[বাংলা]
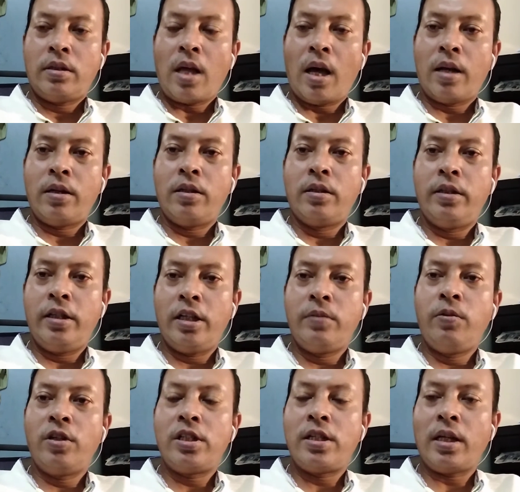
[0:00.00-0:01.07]
তার ডেড
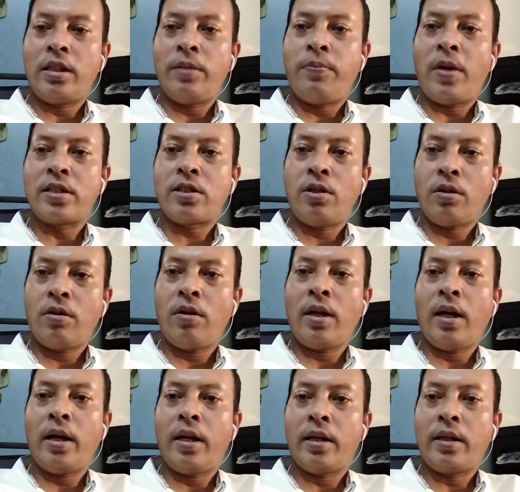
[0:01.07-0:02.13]
বডির সাথে পাঁচ লক্ষ
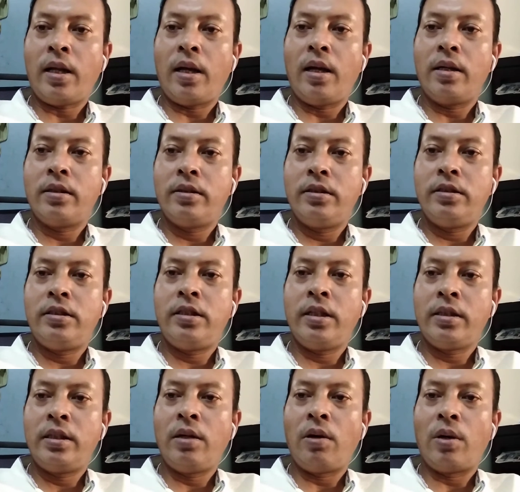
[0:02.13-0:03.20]
টাকার একটা
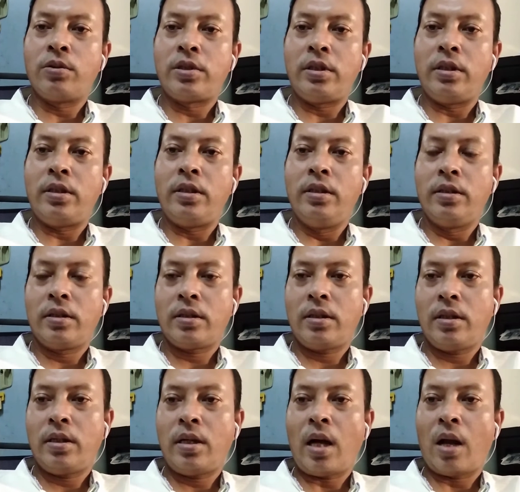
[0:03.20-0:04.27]
চেক দেওয়া উচিত
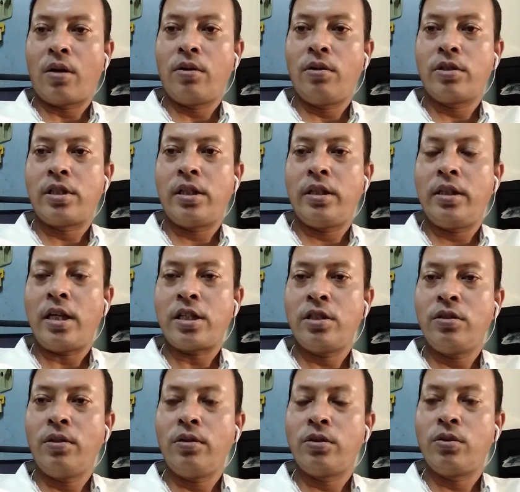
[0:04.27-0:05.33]
কারণ হলো সে দেশের
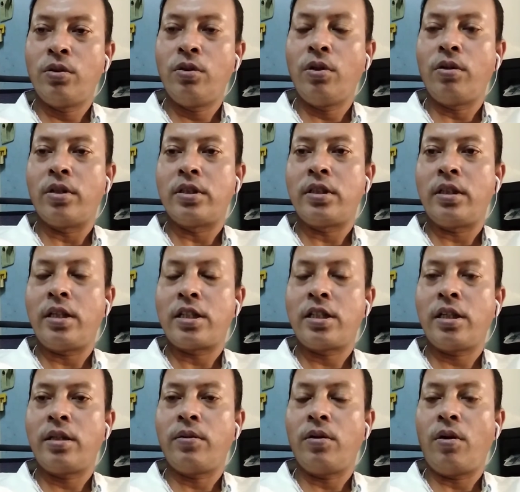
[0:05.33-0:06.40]
জন্য যুদ্ধ করেছে
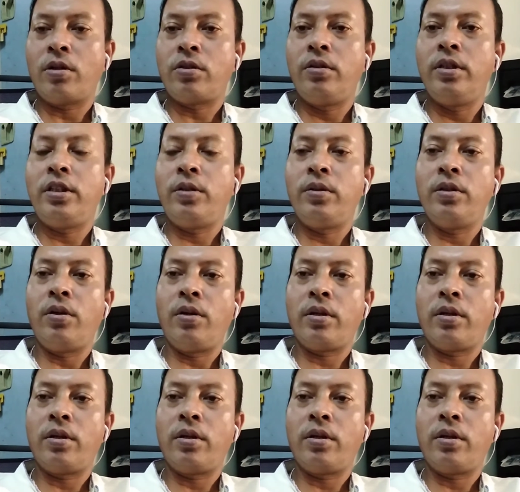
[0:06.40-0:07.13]
দেশের অর্থনীতির